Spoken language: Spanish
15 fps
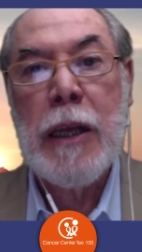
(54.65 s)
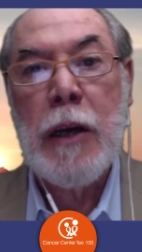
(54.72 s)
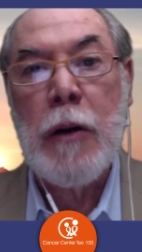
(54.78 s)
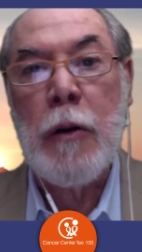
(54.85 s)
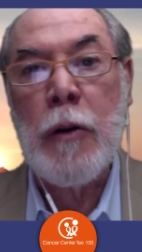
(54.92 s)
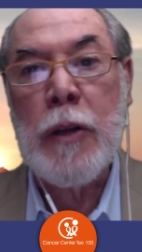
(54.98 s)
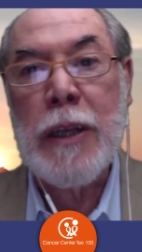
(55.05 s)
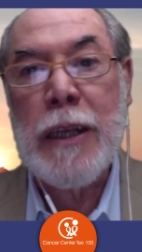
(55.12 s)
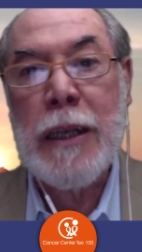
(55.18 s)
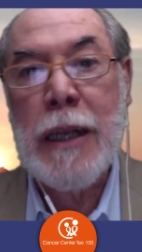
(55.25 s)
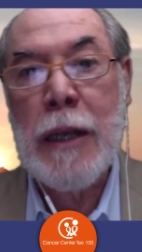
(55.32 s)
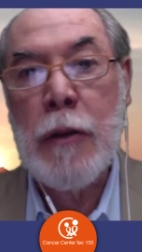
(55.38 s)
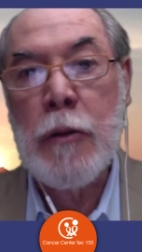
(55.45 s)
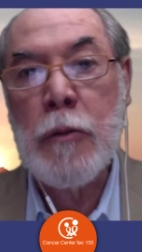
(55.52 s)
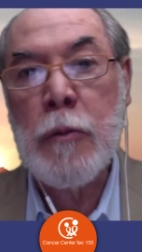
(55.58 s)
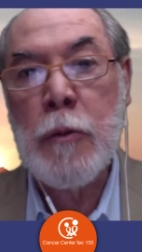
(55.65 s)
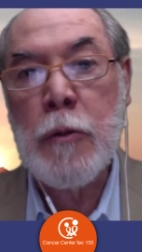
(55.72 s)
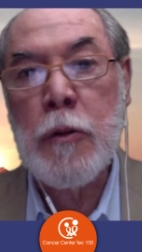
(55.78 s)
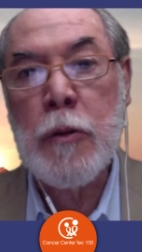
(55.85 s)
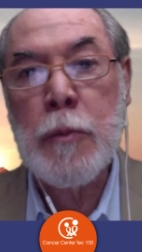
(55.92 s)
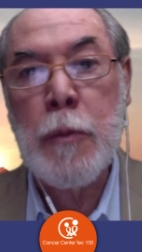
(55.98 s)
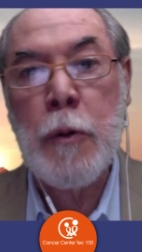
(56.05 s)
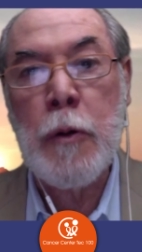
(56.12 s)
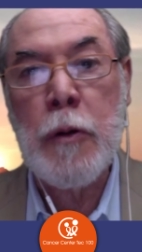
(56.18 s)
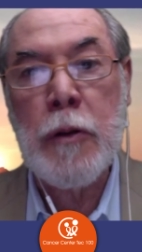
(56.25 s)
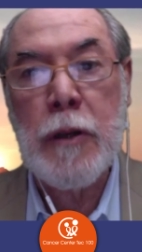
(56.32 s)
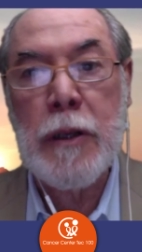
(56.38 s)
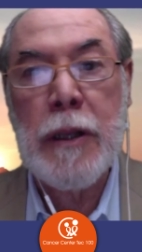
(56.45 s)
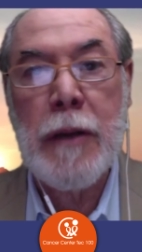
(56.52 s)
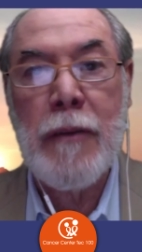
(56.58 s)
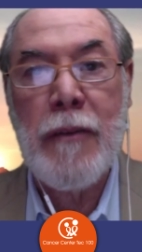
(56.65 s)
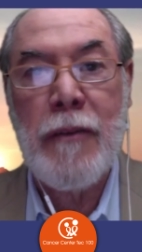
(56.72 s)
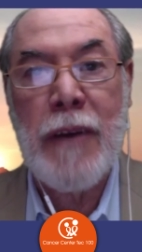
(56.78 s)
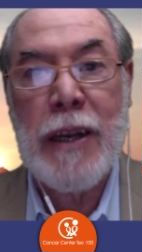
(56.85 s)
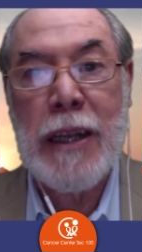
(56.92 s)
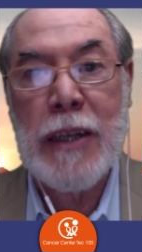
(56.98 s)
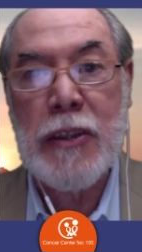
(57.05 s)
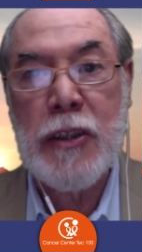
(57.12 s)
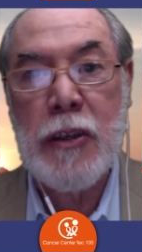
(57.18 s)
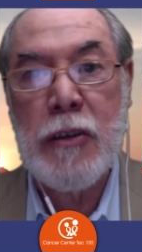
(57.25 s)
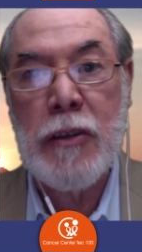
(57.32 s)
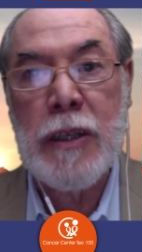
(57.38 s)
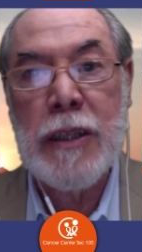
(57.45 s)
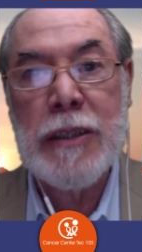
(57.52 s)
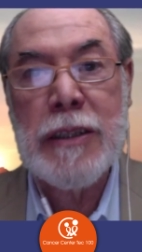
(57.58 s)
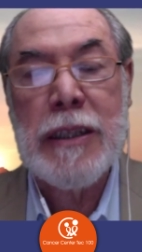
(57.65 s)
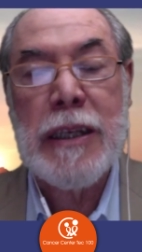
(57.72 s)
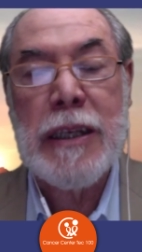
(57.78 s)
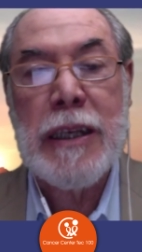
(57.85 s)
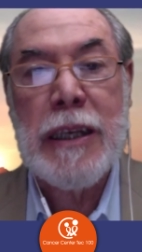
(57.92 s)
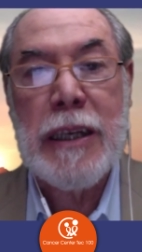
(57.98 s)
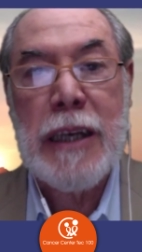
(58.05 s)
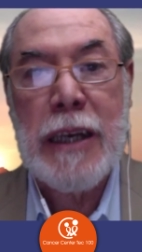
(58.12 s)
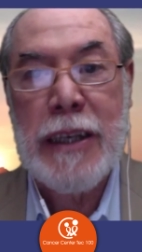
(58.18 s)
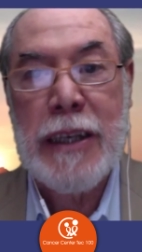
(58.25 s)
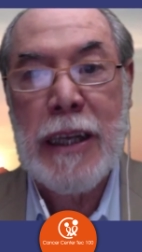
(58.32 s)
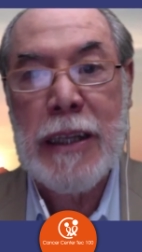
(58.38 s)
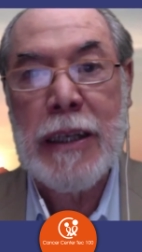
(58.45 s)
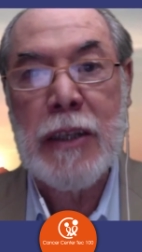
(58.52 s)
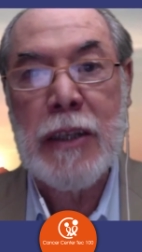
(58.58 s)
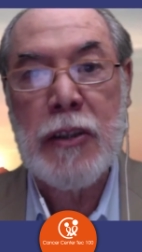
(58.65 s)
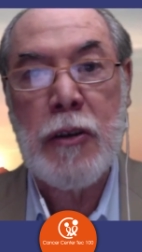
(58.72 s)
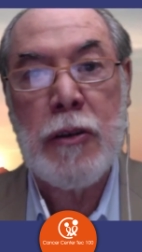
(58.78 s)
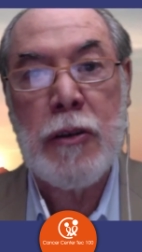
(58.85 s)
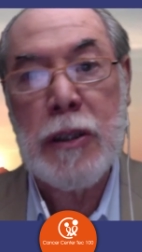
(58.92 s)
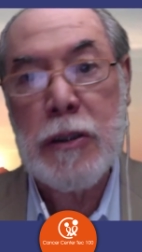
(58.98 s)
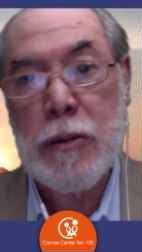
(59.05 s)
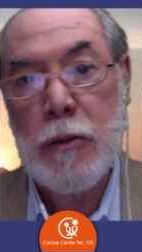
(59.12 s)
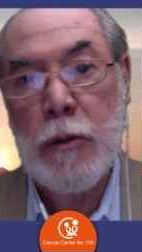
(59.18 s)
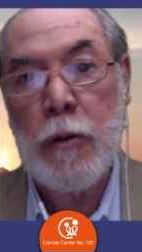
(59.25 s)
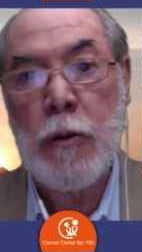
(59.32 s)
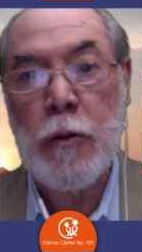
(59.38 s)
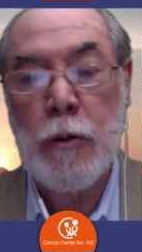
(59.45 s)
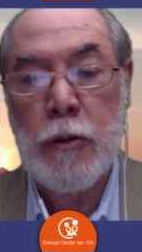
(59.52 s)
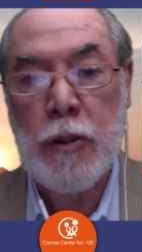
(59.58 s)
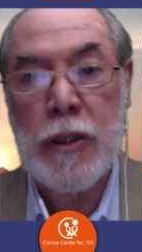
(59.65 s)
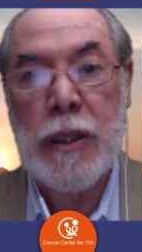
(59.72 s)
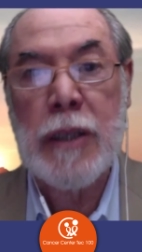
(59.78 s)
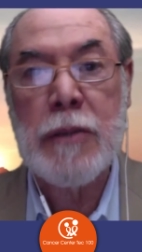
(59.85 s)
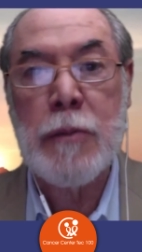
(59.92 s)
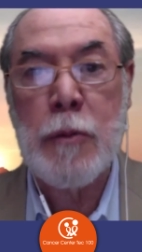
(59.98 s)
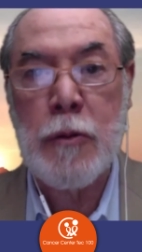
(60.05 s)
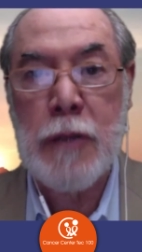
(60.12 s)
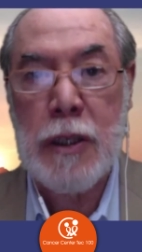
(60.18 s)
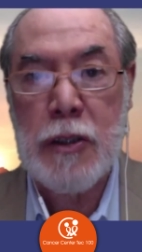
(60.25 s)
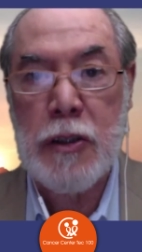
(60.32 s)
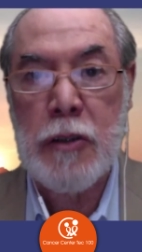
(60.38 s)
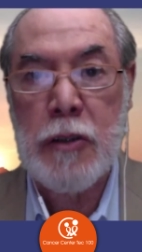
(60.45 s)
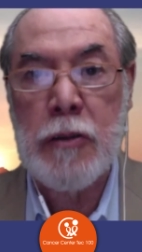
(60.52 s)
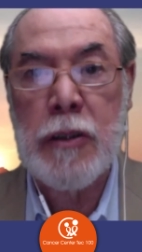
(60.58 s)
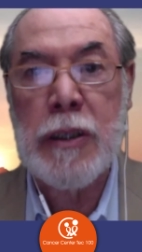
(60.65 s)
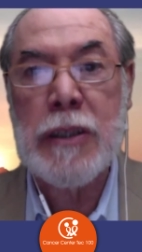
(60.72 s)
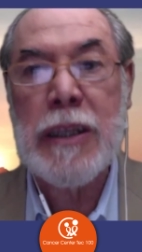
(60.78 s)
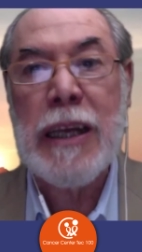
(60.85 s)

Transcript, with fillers: originados muchos por variaciones y alteraciones o conocidas mutaciones